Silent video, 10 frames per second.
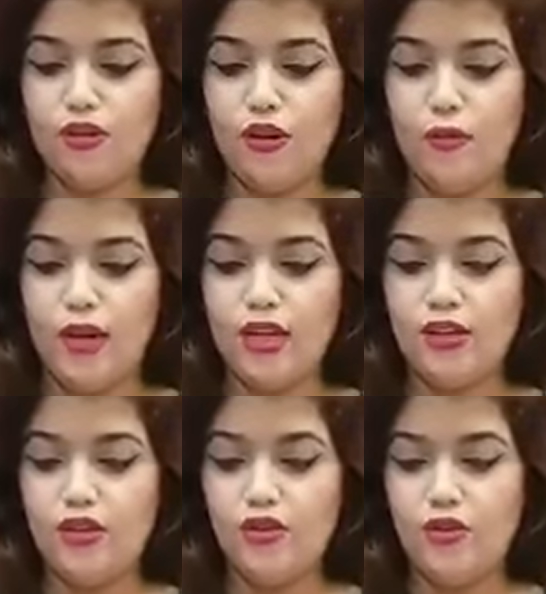সো আমি
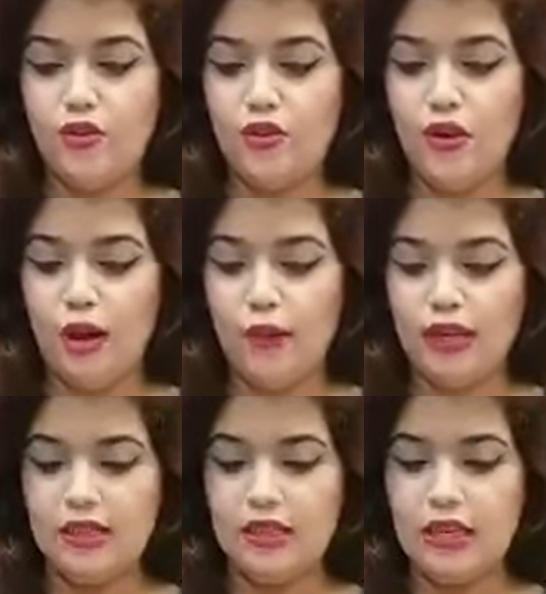একটু
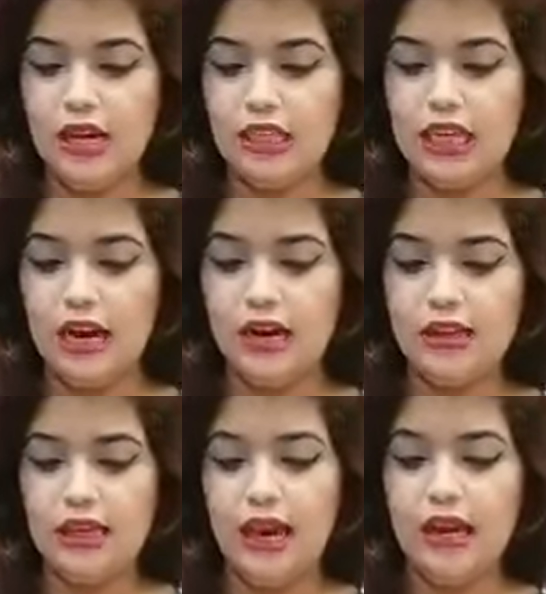আমারটা শেয়ার
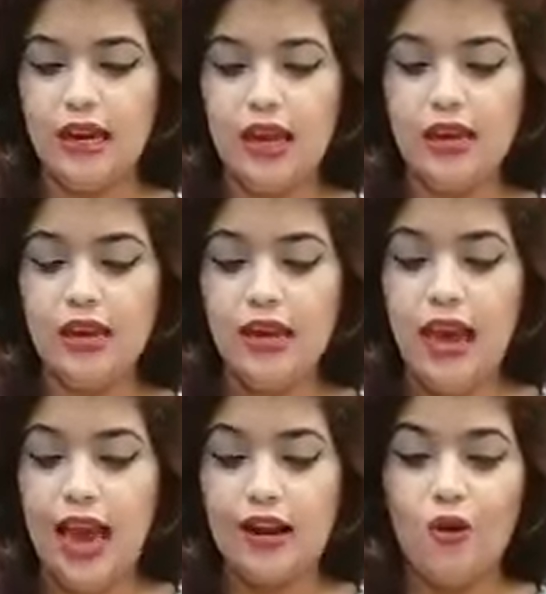দিয়ে নেই
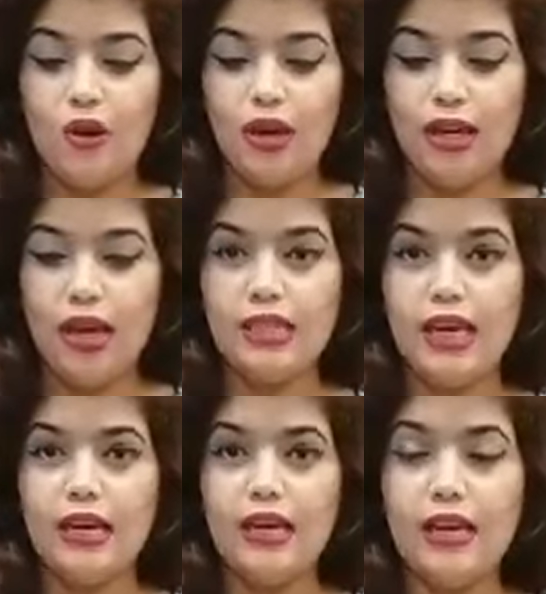অ্যান্ড অনেকেই
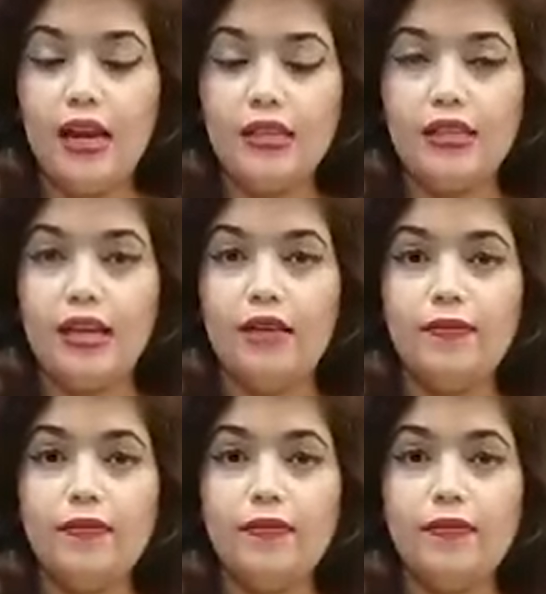জানেন না যে